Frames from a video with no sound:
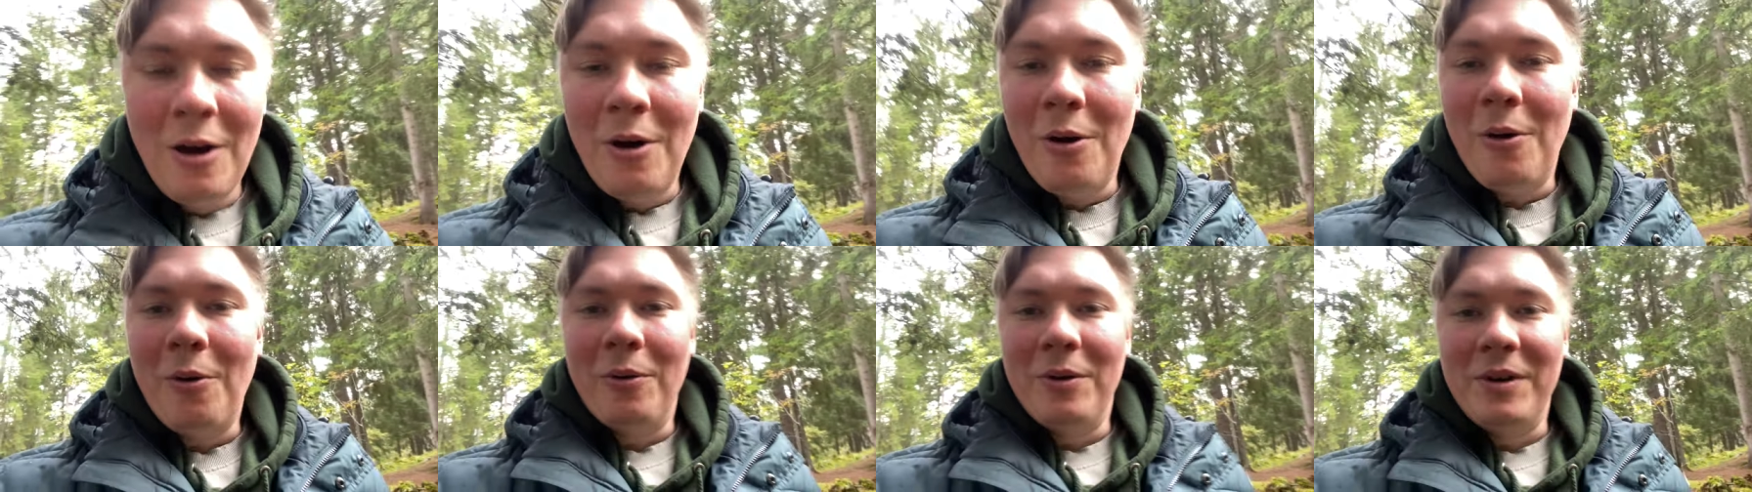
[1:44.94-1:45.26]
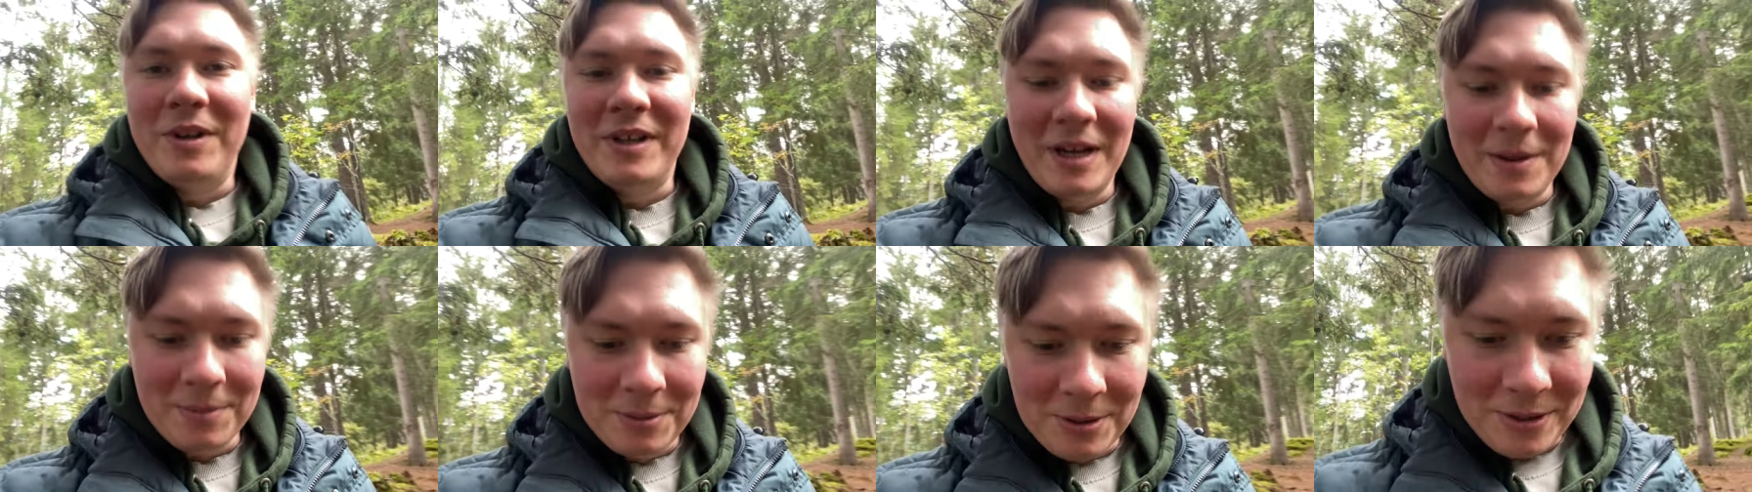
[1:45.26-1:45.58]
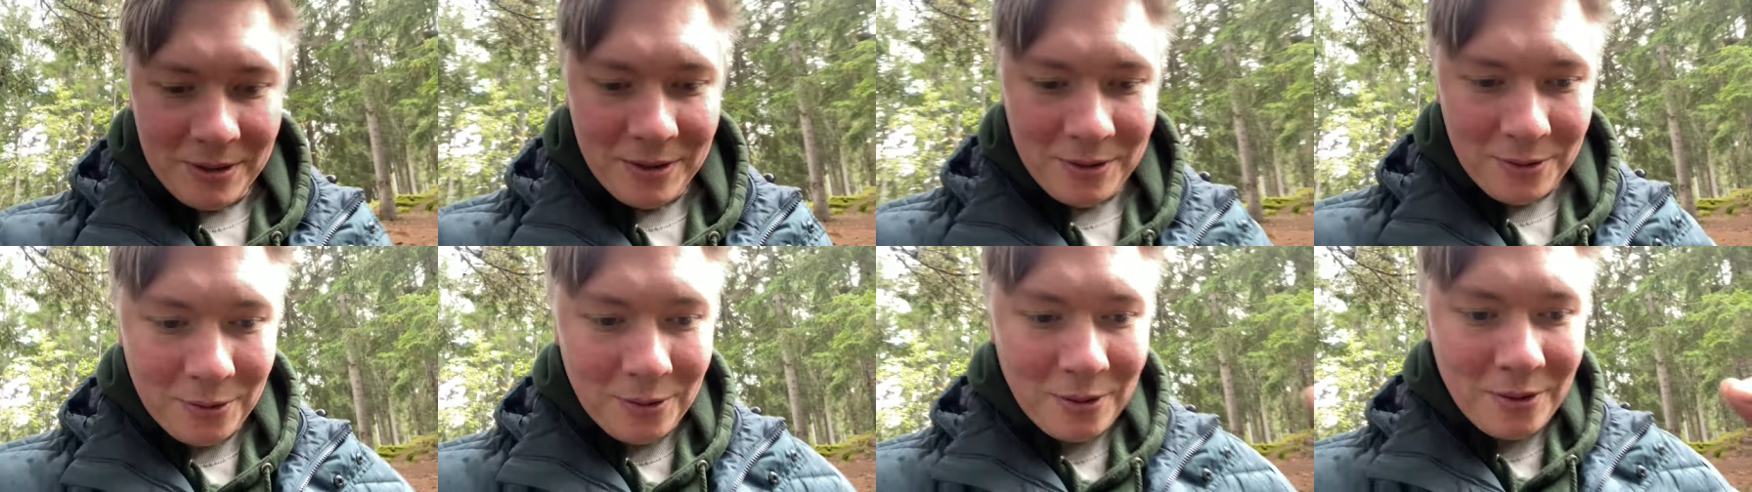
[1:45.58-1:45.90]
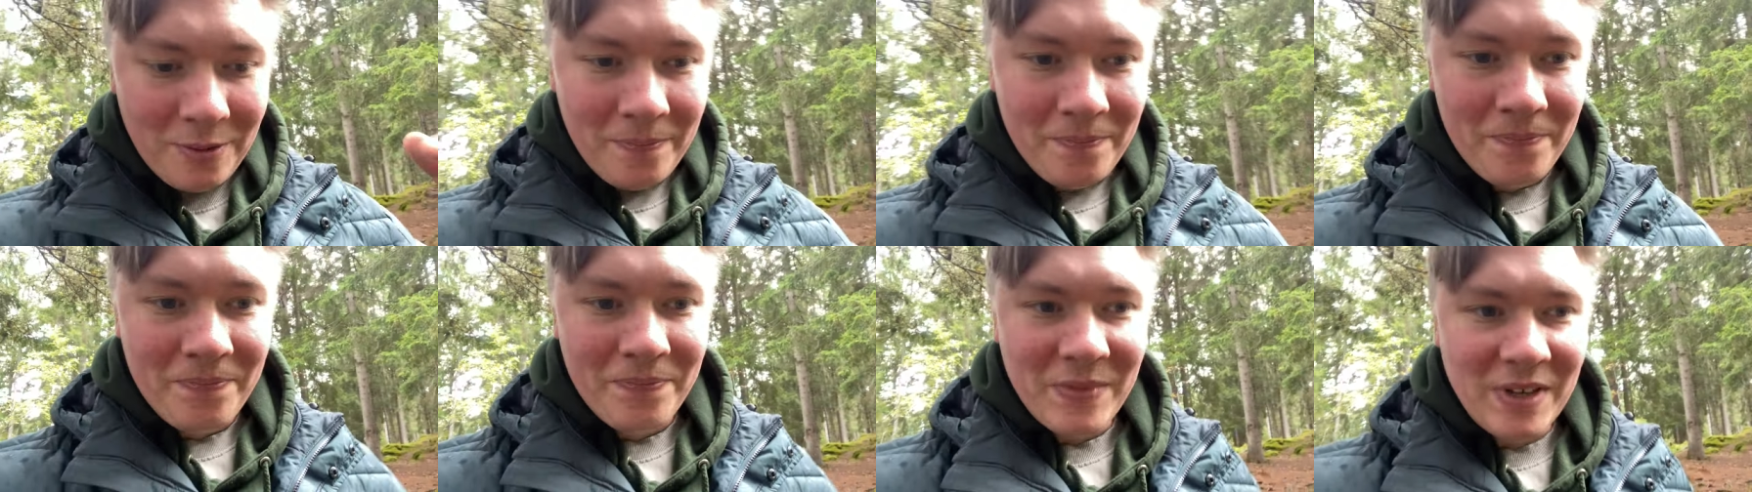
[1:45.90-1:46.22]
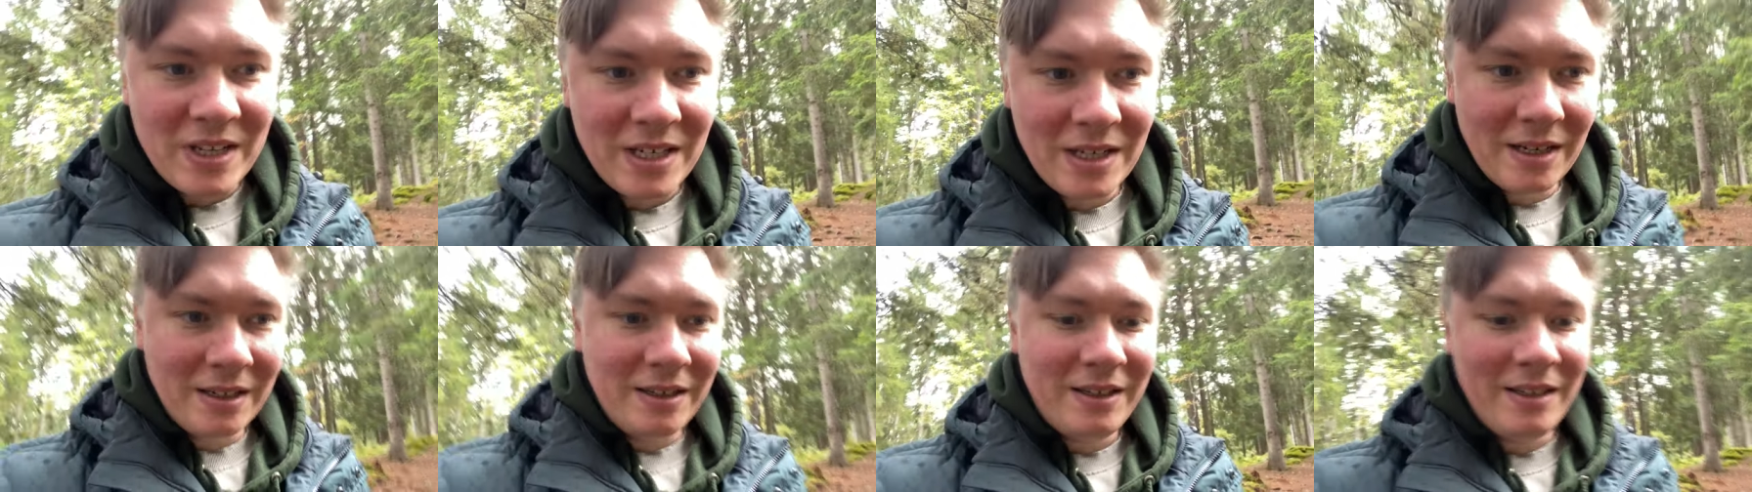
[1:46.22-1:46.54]
Und ich habe schon so mit
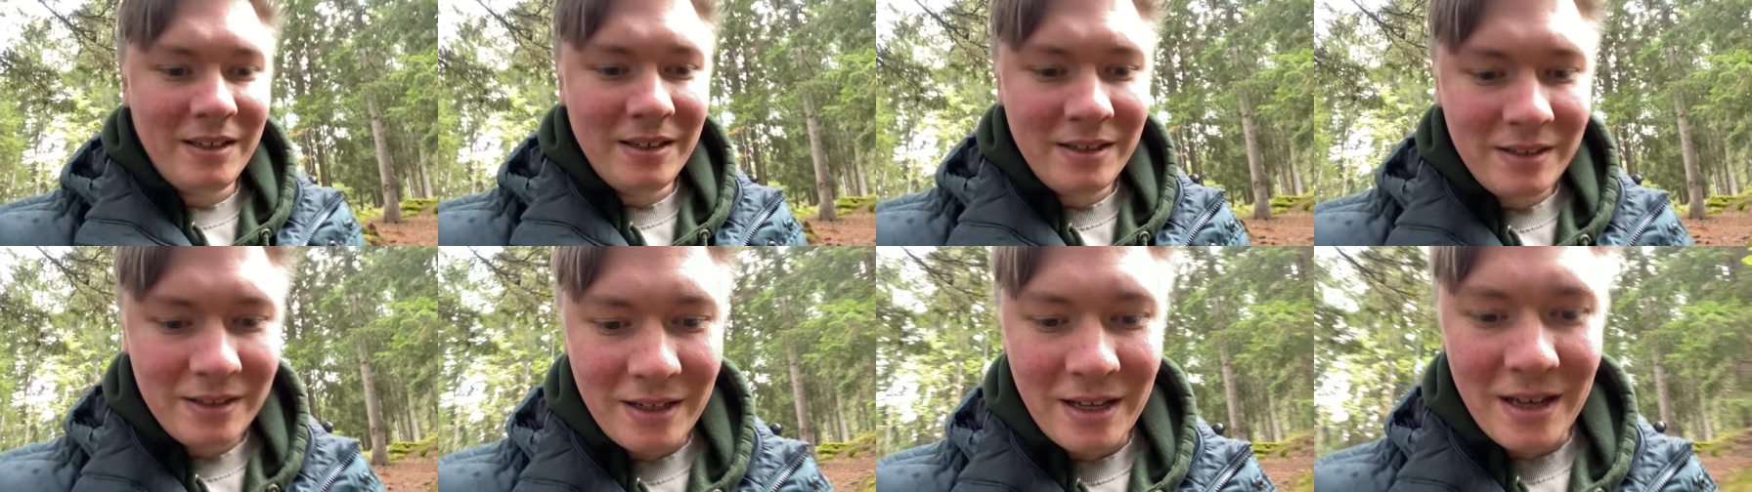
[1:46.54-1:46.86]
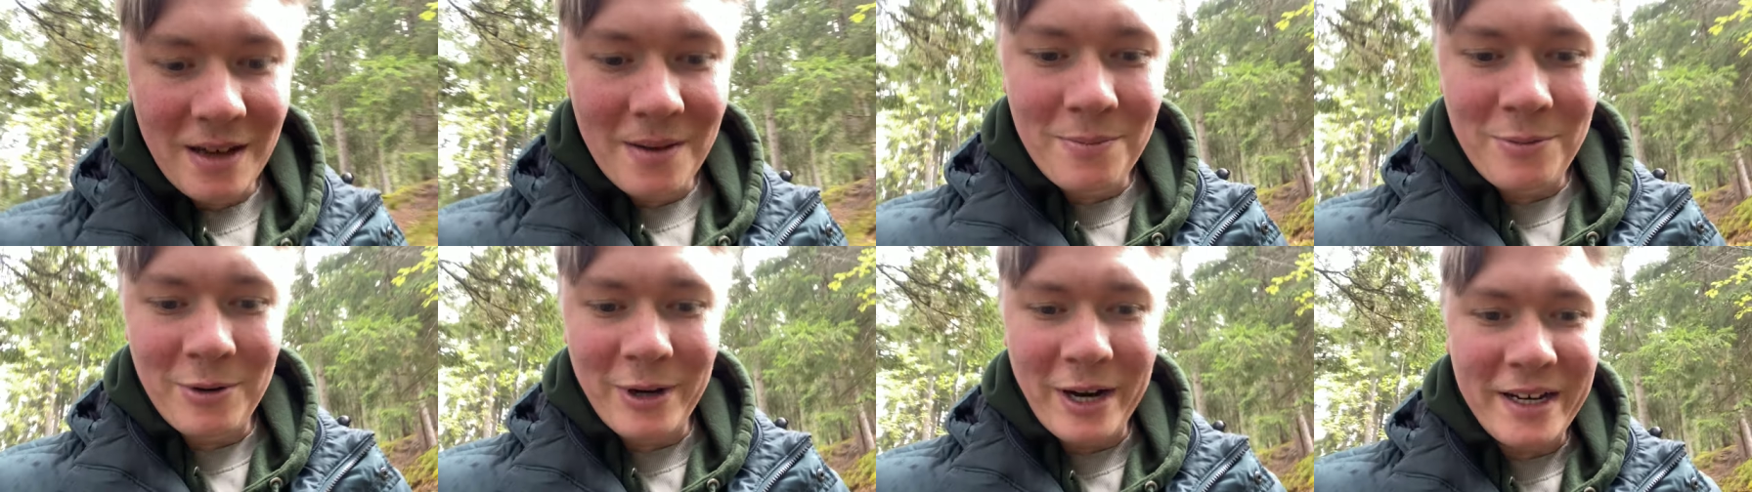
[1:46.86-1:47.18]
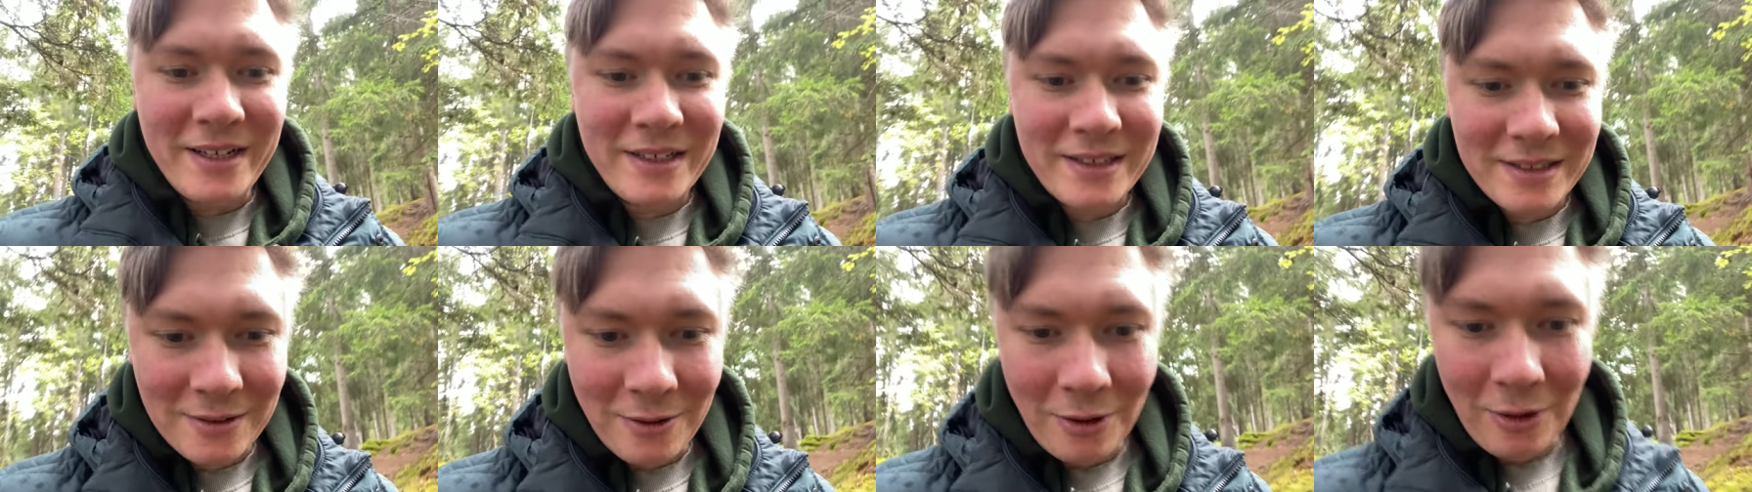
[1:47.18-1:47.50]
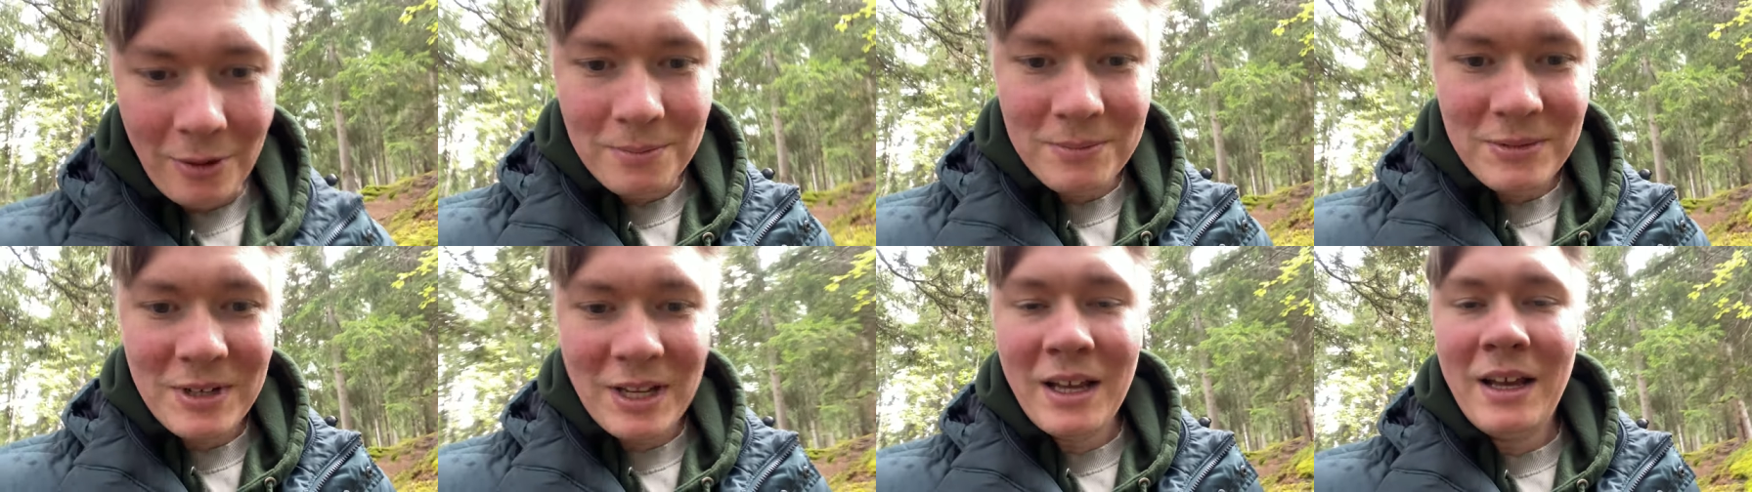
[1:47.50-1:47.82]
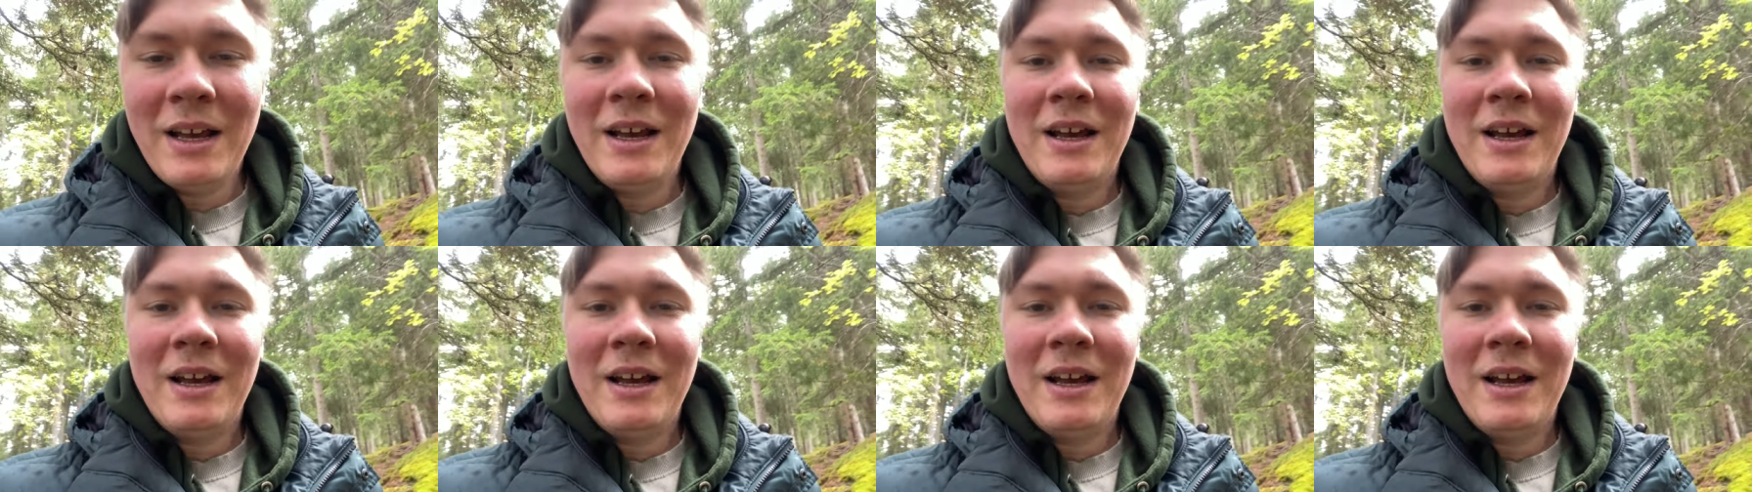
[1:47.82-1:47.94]
Nadine gebrainstormt,